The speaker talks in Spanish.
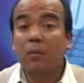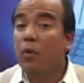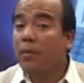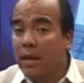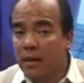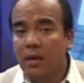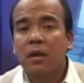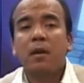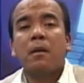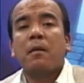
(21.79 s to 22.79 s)
Pues bien,
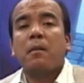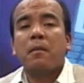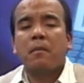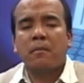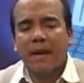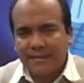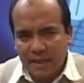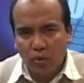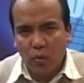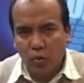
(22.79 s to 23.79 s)

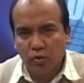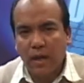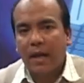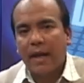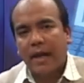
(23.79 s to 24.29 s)
Francisco Bosa,